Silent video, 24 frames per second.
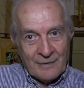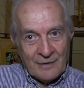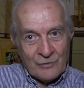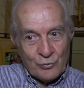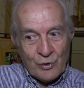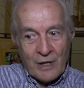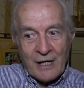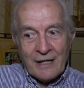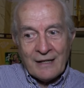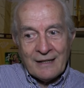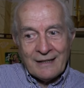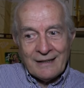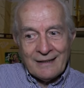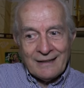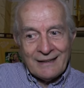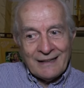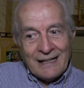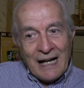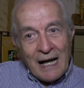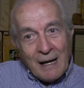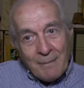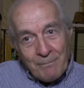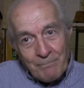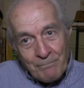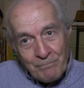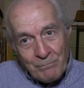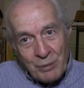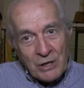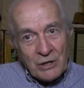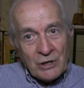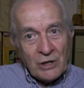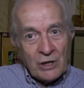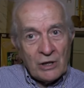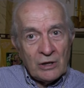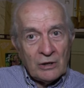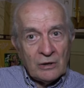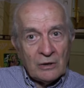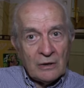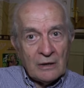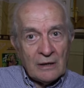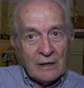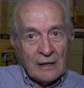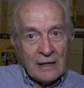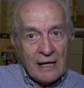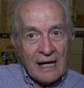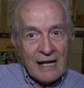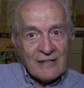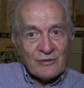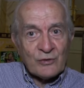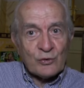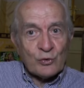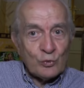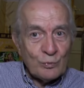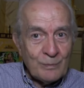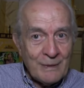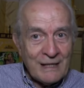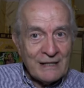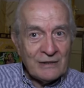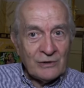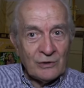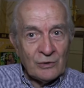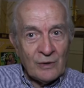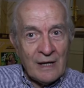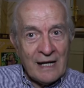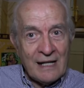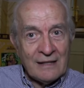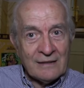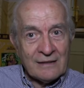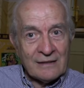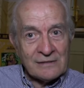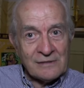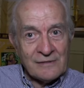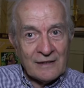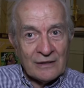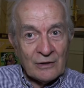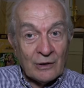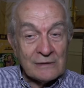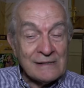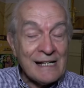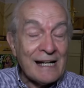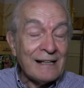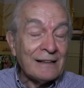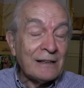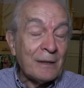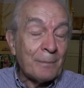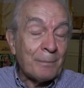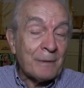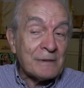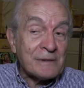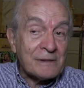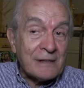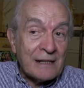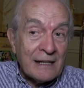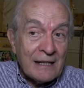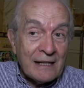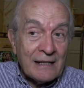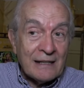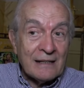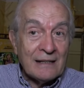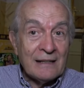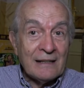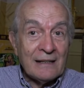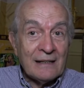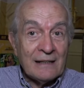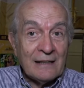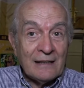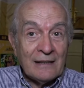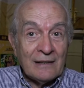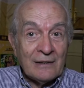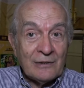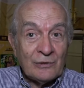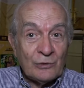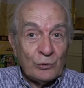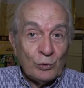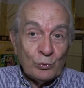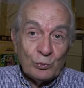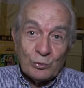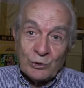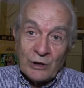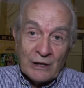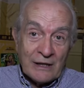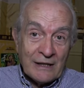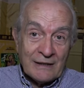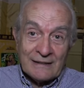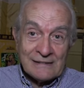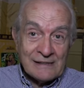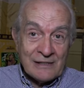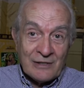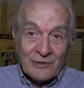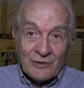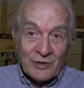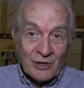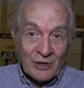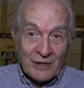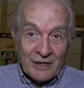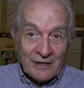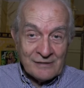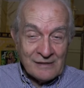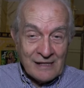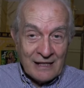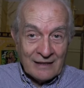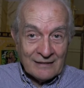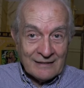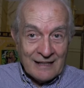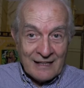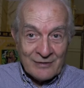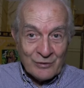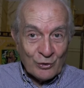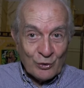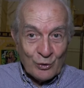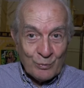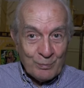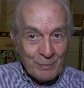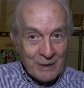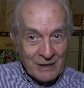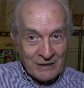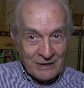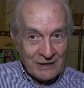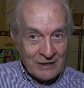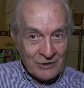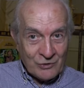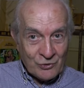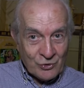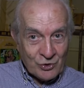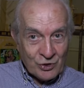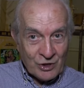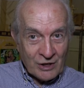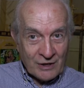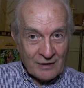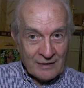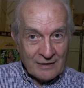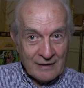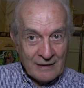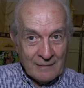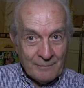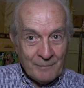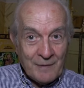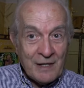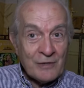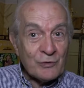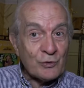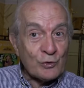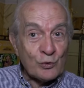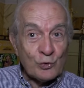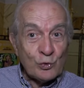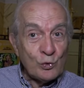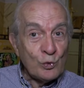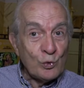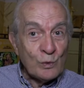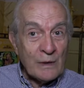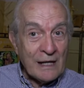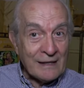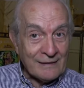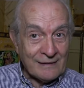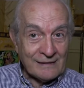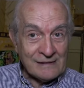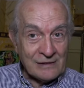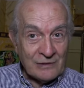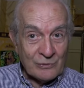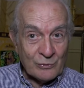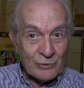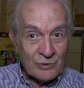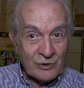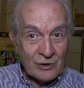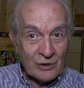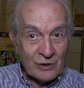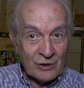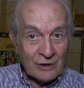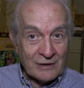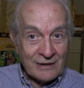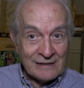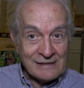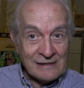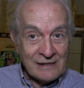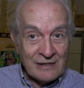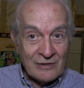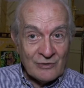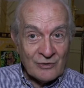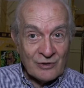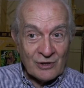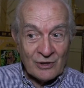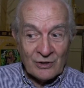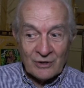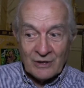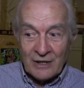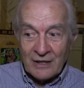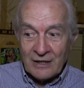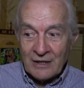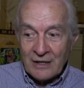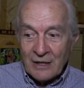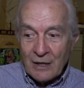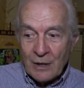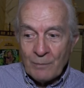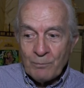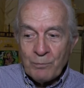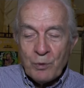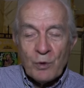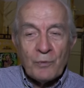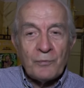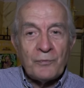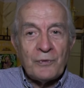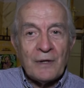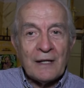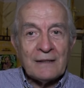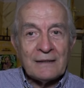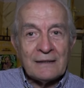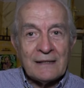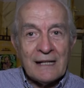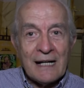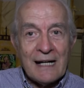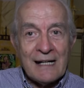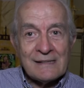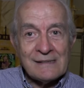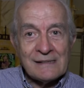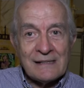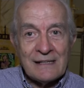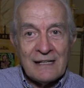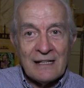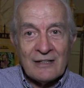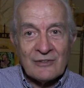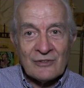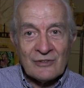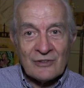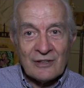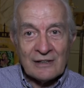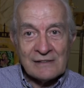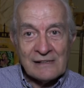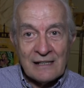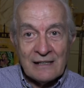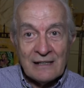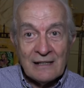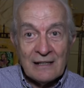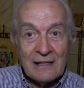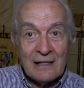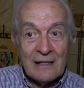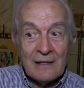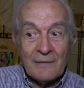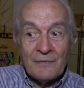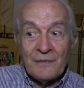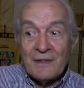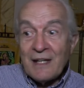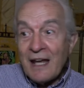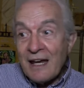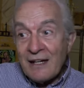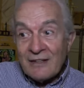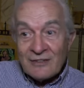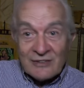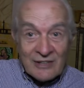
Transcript: cioè cambino assumendo altri valori, anche perché tutte le tradizioni in realtà sono meticce, Nessuna tradizione può vantare di essere nei